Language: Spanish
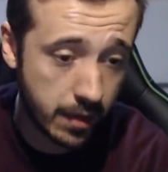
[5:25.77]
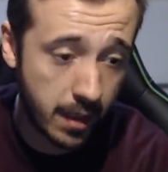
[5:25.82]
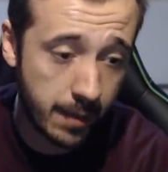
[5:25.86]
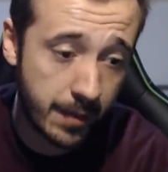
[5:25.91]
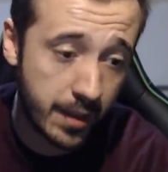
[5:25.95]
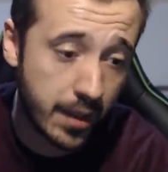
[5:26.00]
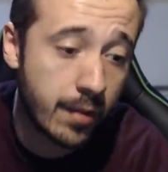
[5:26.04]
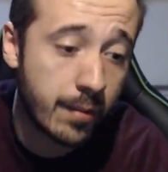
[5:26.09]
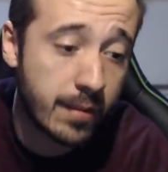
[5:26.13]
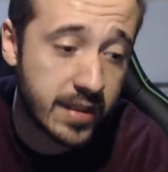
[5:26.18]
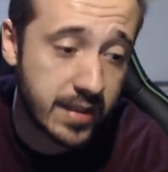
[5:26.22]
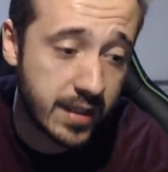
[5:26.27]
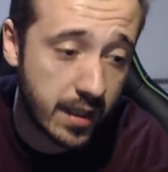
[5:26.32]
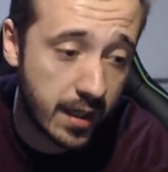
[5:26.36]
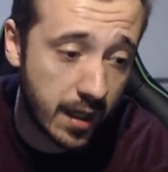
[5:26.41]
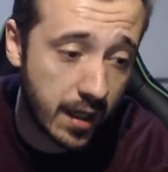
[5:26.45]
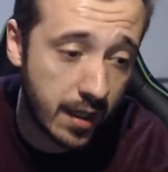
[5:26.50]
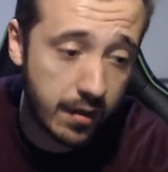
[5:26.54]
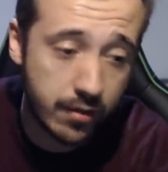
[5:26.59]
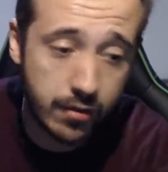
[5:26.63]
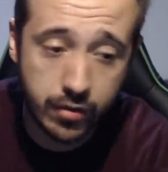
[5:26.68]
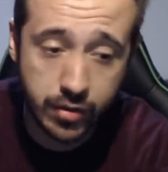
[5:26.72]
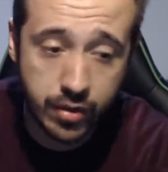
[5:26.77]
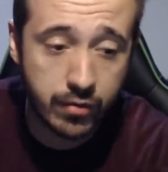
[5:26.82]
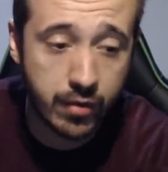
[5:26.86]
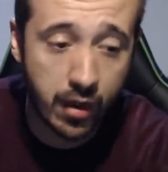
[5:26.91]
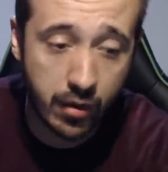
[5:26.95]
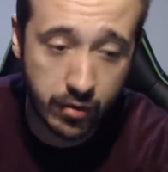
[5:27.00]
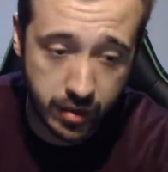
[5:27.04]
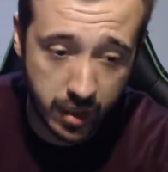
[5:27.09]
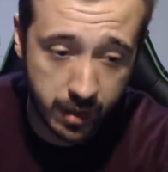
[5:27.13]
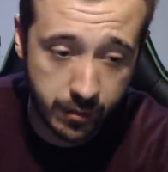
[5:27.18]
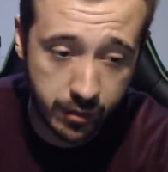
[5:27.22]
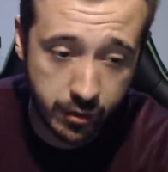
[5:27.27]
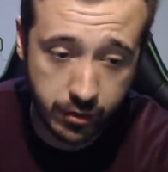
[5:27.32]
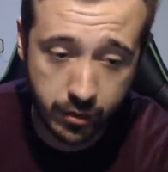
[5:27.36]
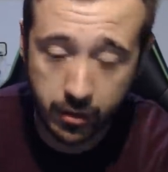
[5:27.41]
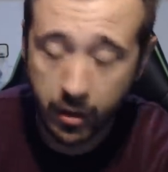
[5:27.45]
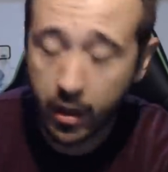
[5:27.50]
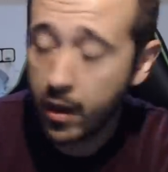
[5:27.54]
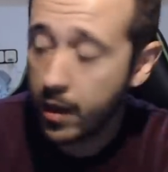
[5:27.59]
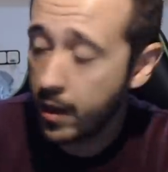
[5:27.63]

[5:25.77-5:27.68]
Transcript: Han venido a investigar, no sé, una cosa del motor.